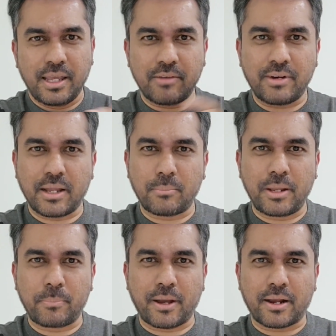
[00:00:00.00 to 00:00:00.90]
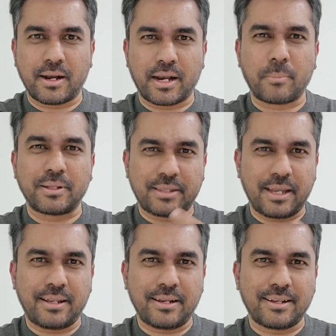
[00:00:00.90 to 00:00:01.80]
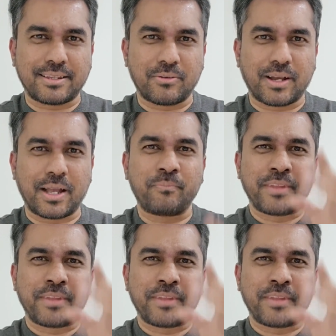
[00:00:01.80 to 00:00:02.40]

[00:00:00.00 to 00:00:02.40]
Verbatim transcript: இவன் நம்மளே பார்க்கலாம் நம்ம தேர்ந்தெடுத்தவங்க